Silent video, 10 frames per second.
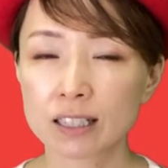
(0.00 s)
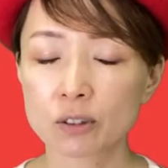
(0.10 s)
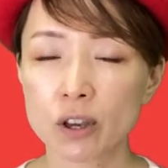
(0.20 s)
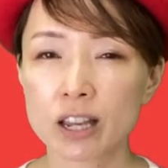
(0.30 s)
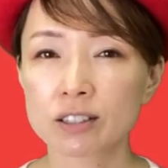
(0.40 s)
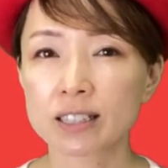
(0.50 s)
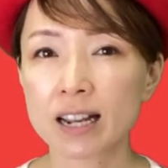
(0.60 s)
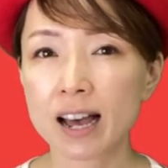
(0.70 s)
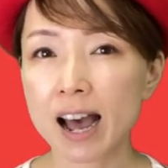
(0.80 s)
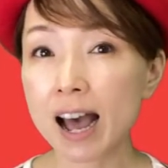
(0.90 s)
例える
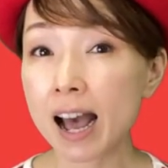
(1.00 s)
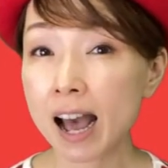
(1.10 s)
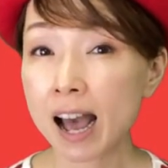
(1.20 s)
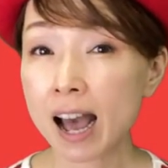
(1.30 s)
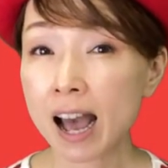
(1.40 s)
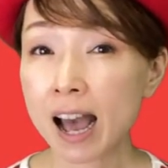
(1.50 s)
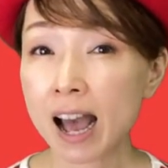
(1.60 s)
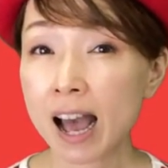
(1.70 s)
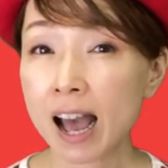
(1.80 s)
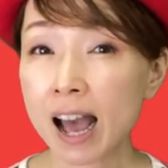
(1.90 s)
なら
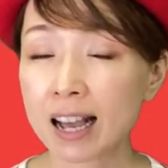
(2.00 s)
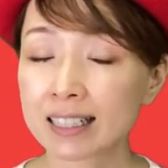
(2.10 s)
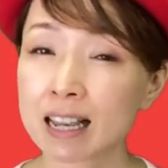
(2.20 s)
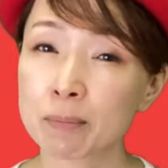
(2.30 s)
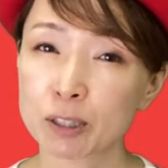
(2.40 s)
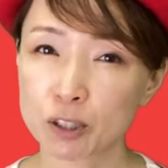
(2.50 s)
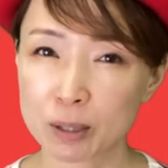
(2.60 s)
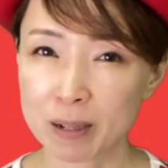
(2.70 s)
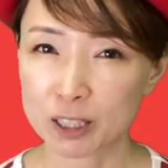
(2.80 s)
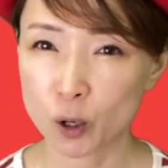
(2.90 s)
やめと
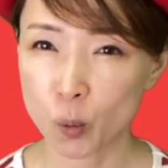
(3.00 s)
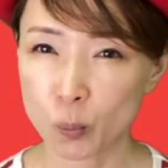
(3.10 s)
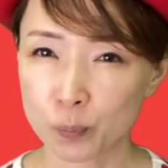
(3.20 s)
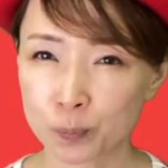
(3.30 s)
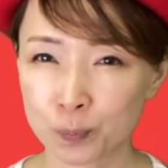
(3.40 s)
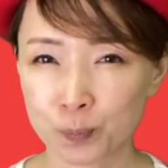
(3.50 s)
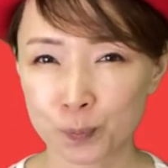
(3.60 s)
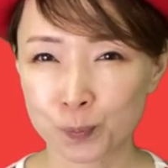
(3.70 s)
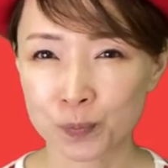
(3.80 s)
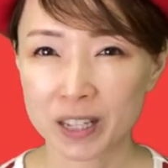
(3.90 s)
きましょ
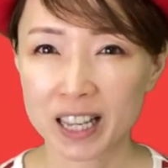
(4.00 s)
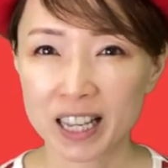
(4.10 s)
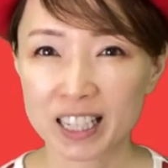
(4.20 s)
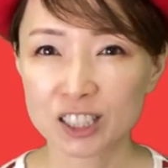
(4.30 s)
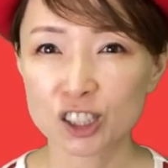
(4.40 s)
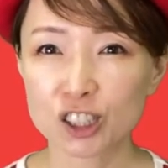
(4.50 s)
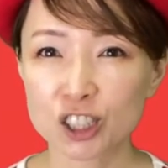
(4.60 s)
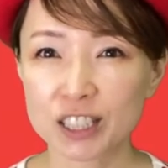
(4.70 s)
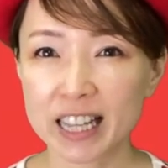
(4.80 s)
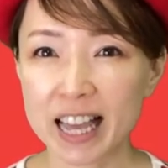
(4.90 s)
う
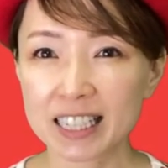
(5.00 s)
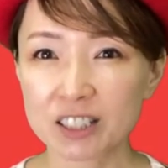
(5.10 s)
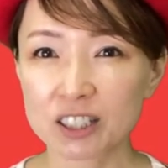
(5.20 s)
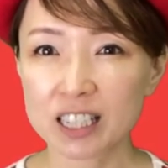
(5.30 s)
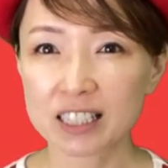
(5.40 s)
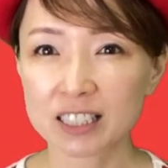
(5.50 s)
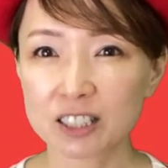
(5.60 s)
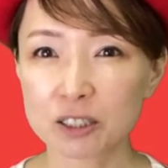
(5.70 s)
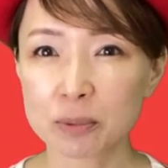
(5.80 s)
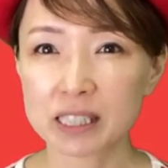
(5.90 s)
続いて人差し
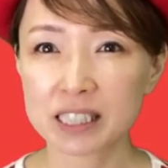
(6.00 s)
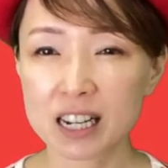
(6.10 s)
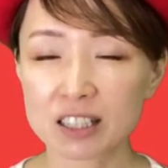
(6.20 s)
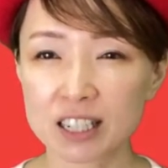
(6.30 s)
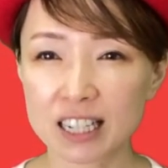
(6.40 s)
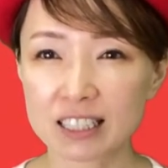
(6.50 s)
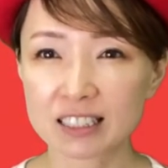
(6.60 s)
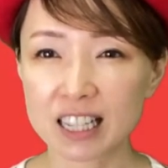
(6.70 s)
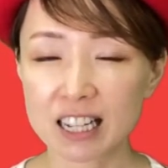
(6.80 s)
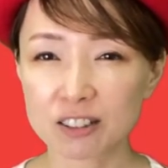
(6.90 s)
指近くから
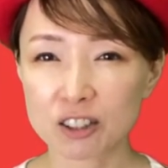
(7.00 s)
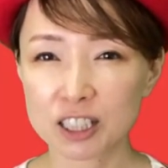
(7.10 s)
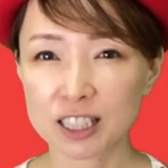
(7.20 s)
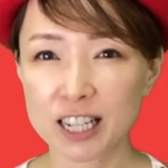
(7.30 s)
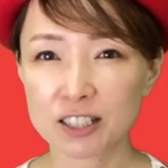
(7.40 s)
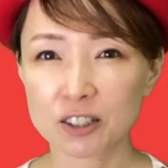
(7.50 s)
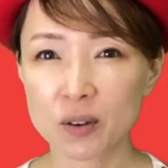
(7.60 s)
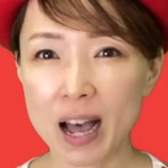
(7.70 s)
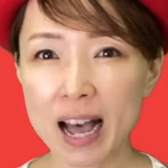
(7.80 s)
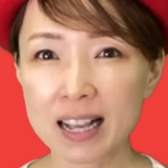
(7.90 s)
スタートしているの
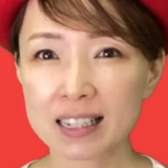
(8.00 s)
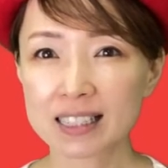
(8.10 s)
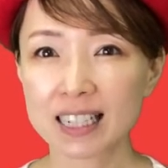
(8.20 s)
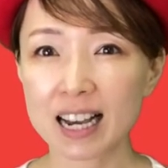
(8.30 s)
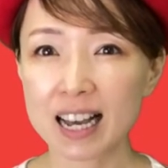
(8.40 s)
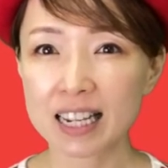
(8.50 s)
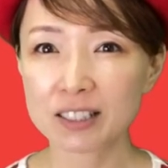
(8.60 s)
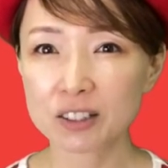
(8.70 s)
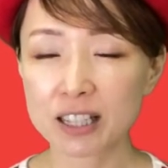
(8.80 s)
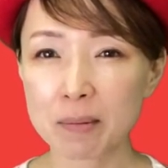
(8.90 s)
は社会
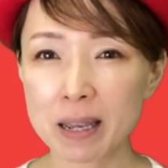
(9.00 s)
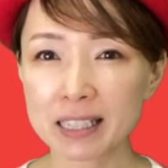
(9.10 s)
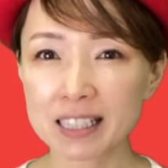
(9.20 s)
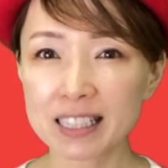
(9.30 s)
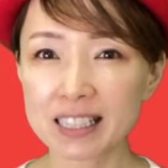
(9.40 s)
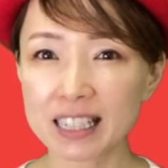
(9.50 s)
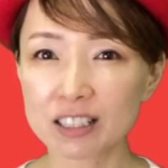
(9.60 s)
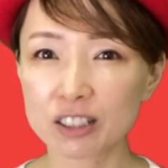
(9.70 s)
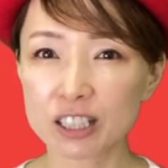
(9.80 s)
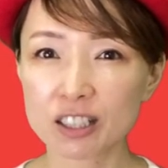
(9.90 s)
のために生き
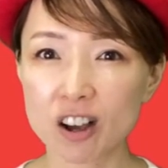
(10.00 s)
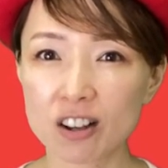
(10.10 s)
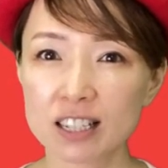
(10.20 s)
る人